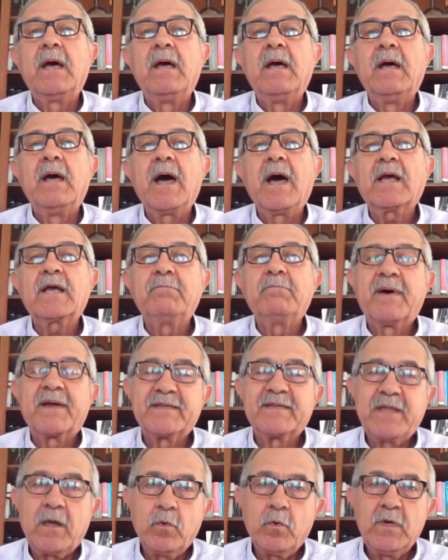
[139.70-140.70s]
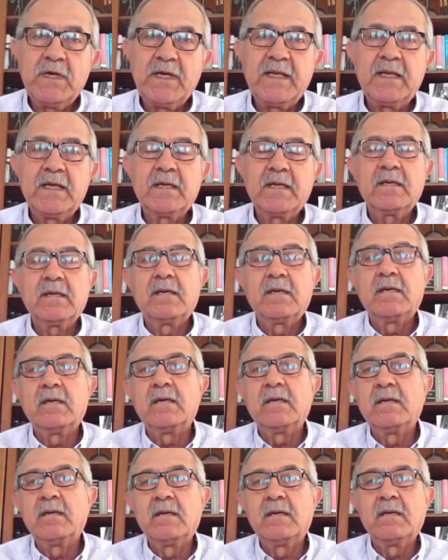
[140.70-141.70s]
اكبر دوله
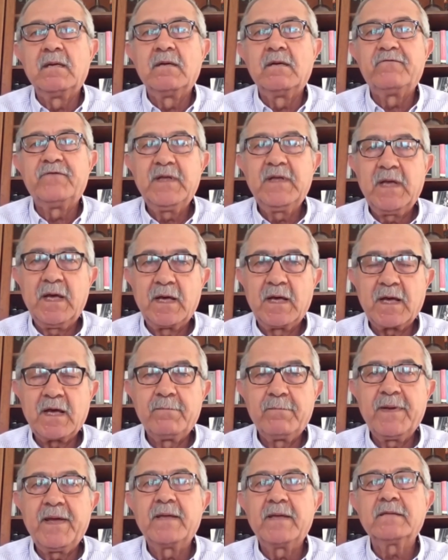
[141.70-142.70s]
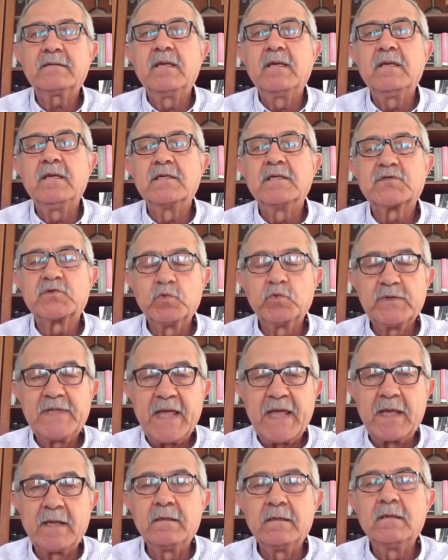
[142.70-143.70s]
آه، فيها غابات هي
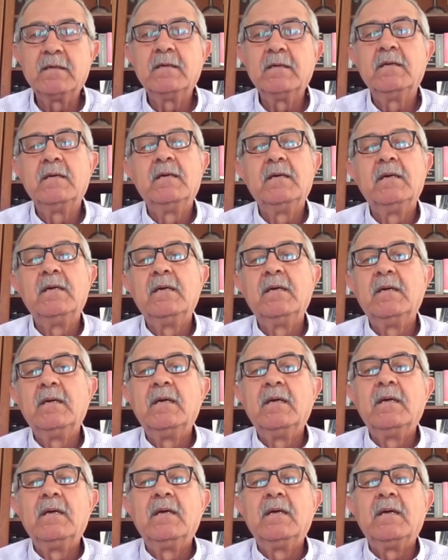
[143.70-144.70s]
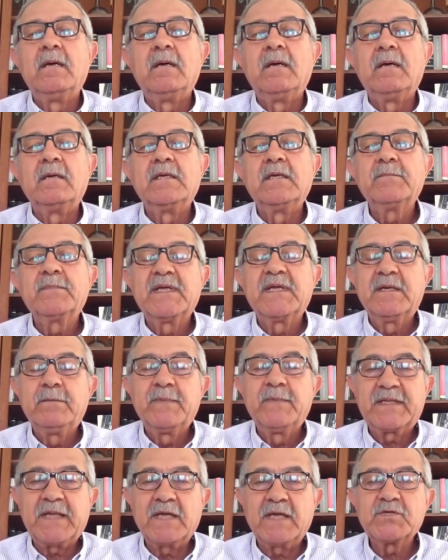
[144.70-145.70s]
السودان آه، يمكن
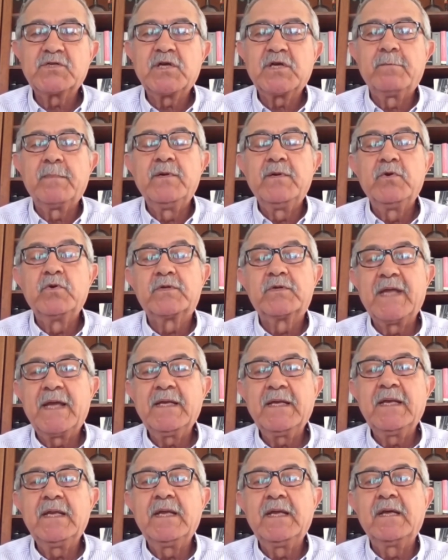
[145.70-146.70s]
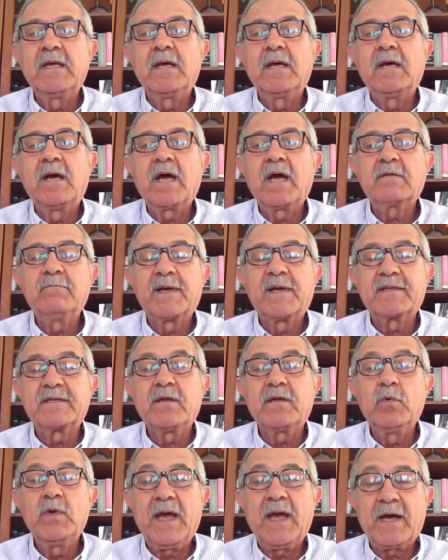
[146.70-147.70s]
بنتعجب انه ثاني اكبر
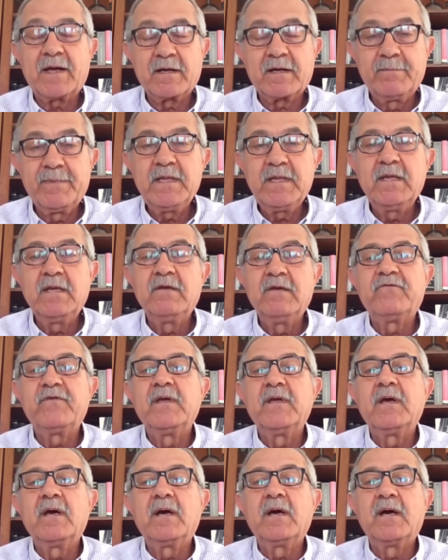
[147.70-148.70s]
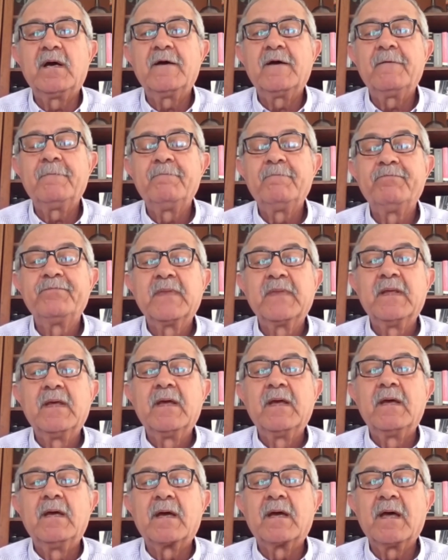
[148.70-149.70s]
دوله عربيه فيها
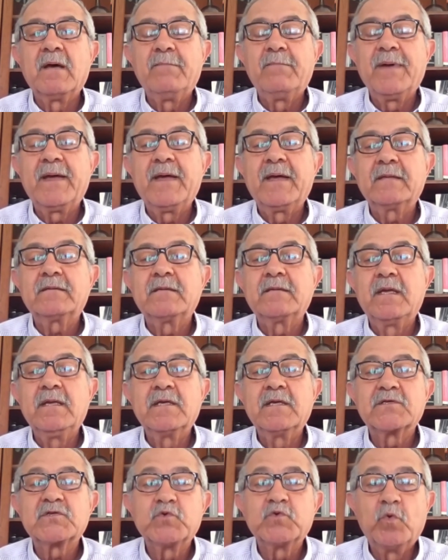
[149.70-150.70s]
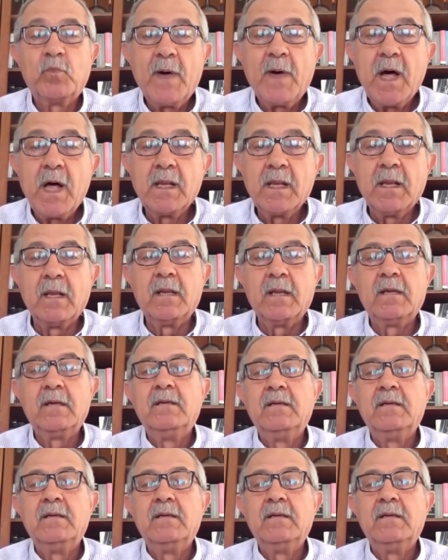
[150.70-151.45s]
غابات هي الصومال